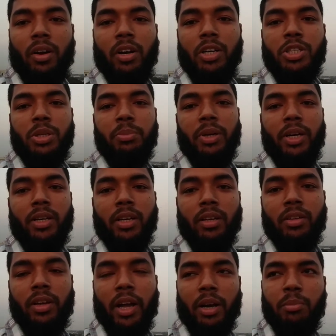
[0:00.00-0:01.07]
অনেক সময় এটা
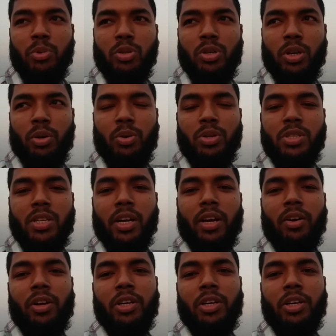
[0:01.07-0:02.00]
এক বছরের কোর্স থাকে